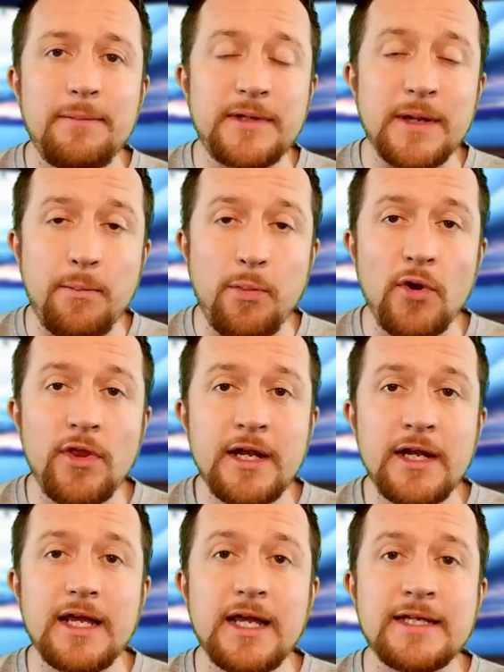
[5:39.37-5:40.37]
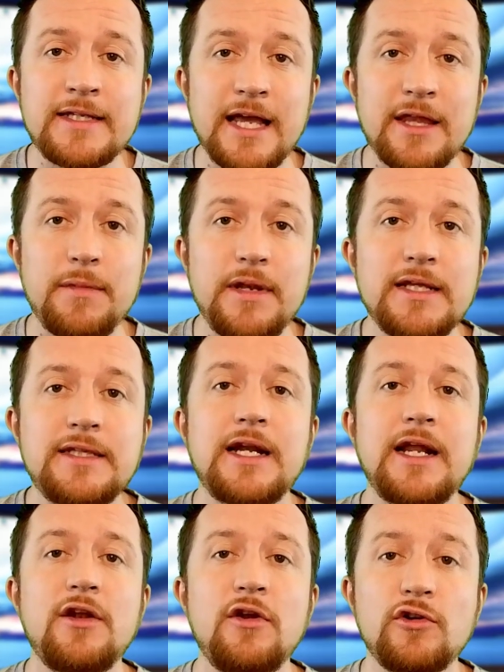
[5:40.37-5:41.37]
se ponen y se
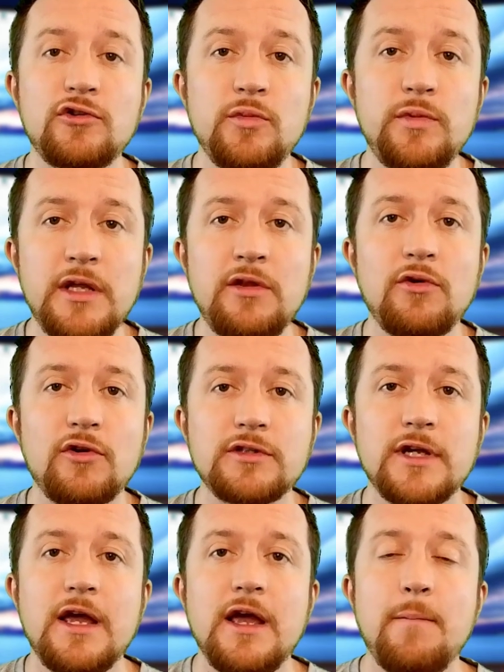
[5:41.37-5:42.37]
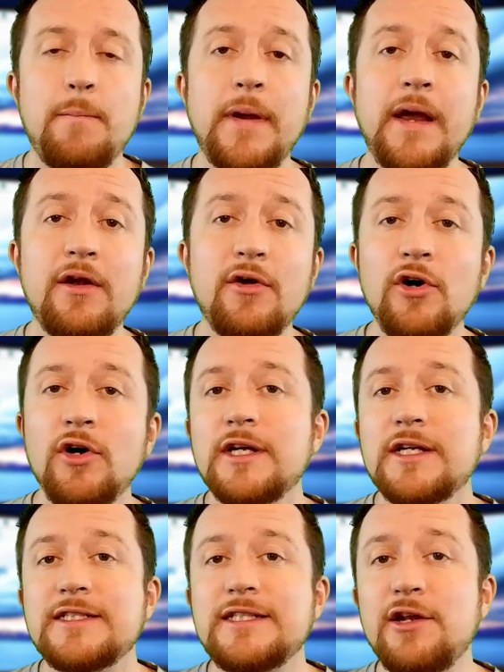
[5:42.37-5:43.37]
administran los subtítulos, pero
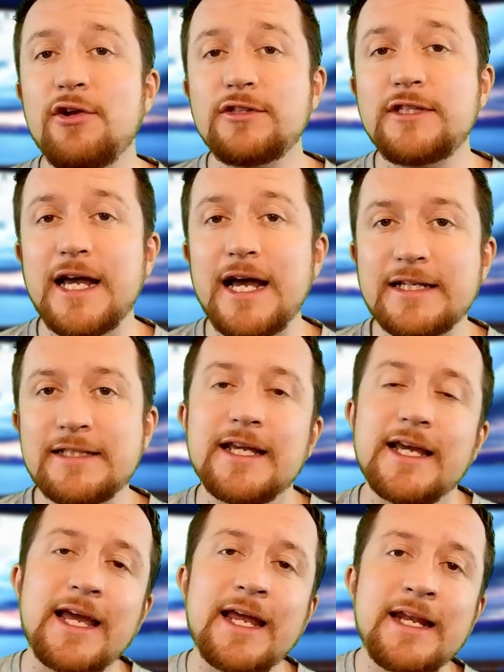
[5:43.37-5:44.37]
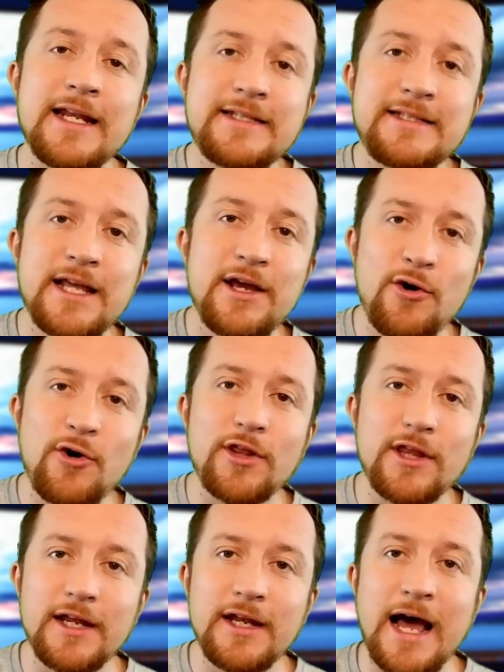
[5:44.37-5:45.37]
si no se hace en este
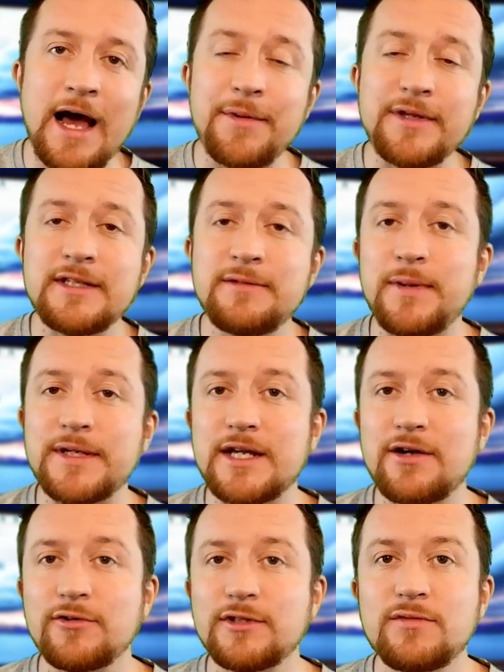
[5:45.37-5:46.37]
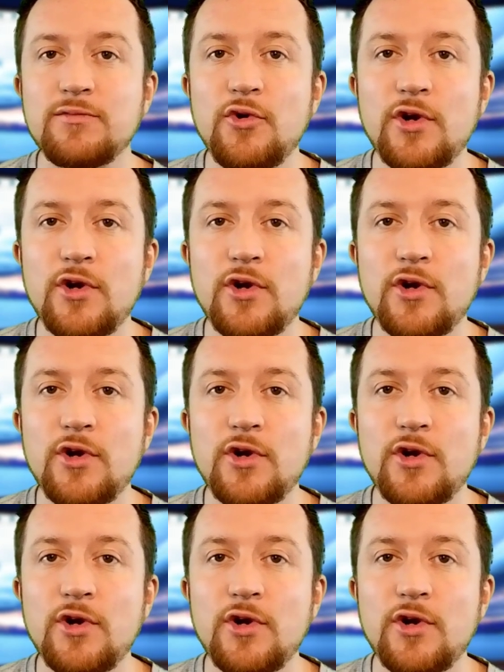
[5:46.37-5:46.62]
orden, a veces pasan cosas